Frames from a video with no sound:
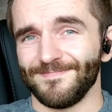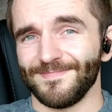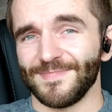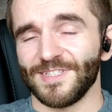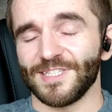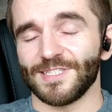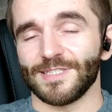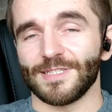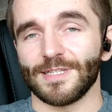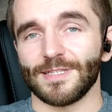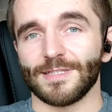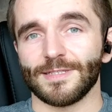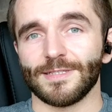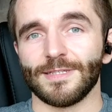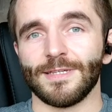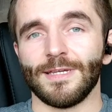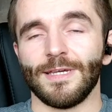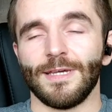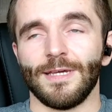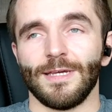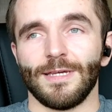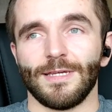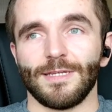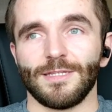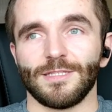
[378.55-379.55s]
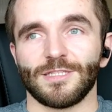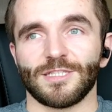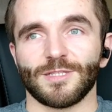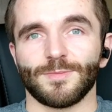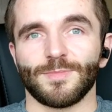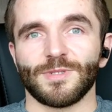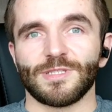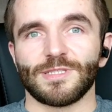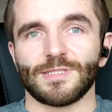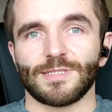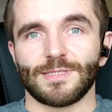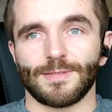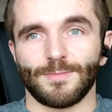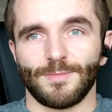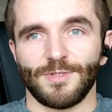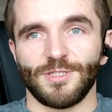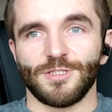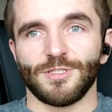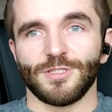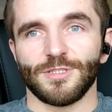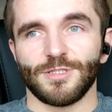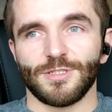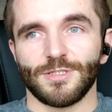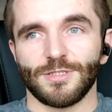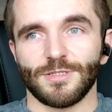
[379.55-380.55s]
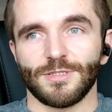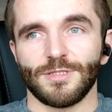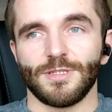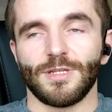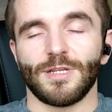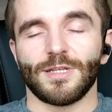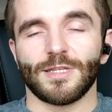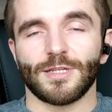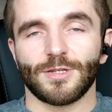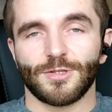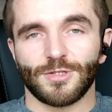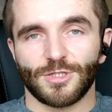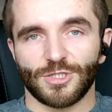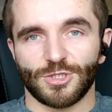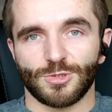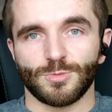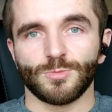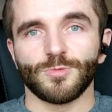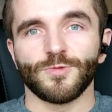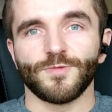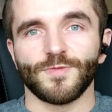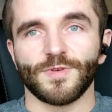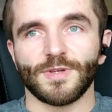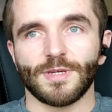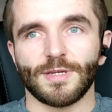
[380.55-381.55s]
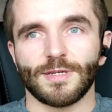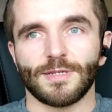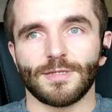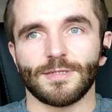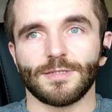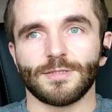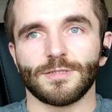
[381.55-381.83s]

Niestety, i trzeba się z tym liczyć, i dlatego też mówię,